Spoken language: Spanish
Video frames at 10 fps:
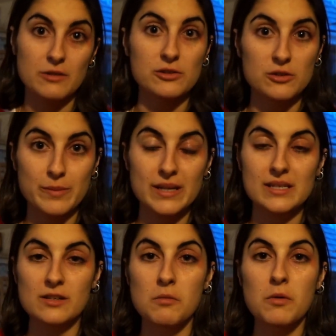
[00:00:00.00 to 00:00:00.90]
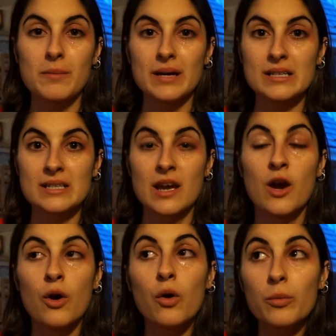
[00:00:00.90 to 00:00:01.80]
estos países como más
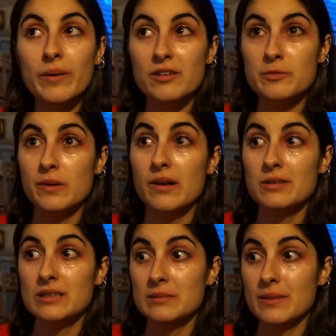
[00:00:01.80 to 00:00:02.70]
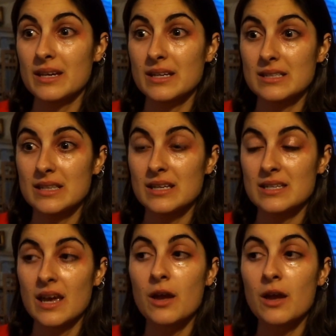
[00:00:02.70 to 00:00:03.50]
húmedos, pero vosotros me dijisteis,